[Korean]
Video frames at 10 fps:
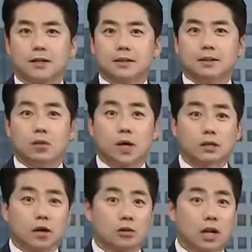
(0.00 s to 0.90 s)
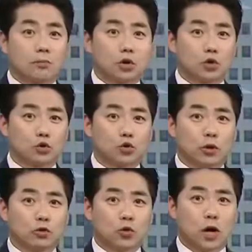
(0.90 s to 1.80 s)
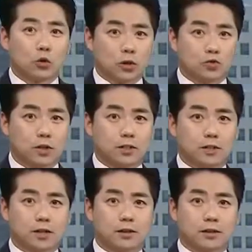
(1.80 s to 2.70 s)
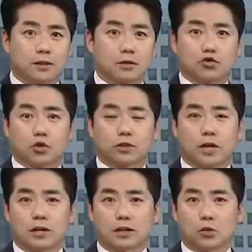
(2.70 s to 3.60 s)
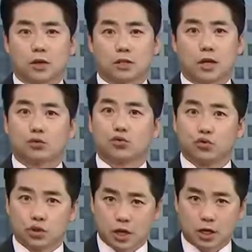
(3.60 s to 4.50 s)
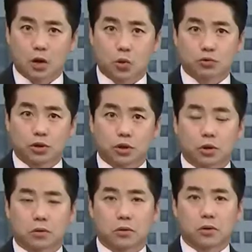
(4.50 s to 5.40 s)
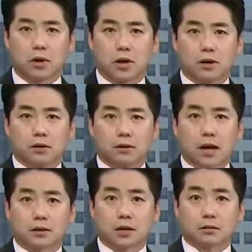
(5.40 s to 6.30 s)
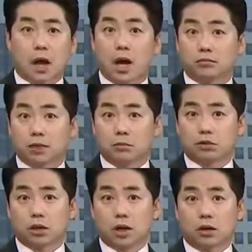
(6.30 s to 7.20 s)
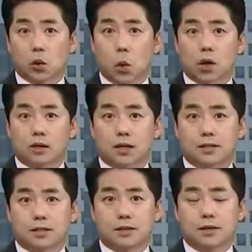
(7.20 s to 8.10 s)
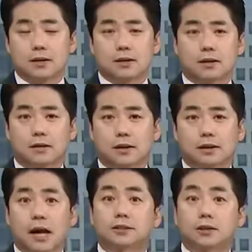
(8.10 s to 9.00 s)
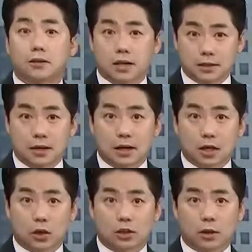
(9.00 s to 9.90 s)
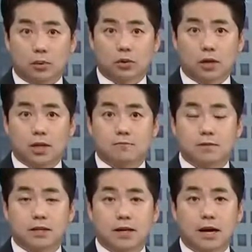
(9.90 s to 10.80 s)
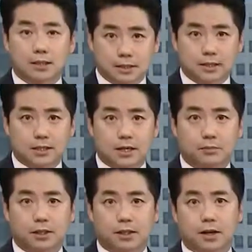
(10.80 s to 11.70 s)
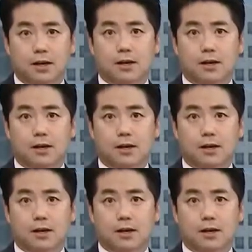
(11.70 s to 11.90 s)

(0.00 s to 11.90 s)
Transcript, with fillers: 그동안 경남연구원과 관광재단 등 주요 산하기관장 두 자리가 공석이 됐고 당장 다음 달부터 내년 5월까지 잇따라 다섯 개 산하기관 대표들의 임기가 끝이 납니다.